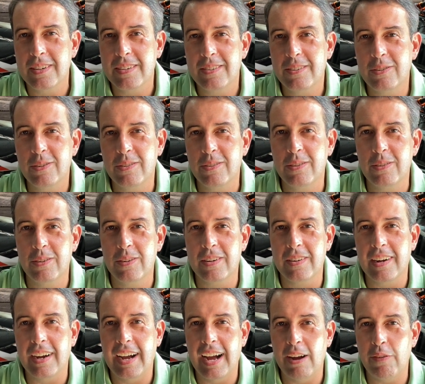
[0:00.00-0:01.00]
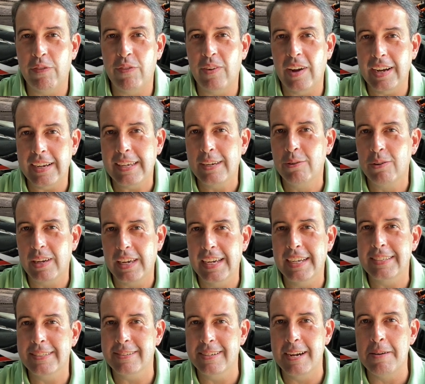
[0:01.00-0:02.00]
o, a faca e o
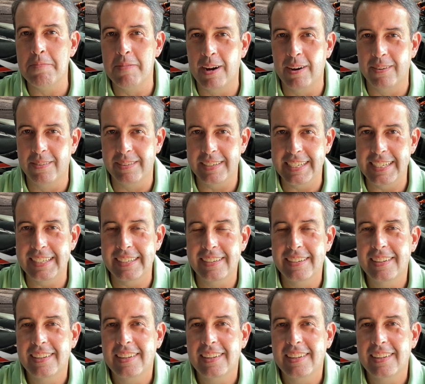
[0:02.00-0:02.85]
queijo na mão, né?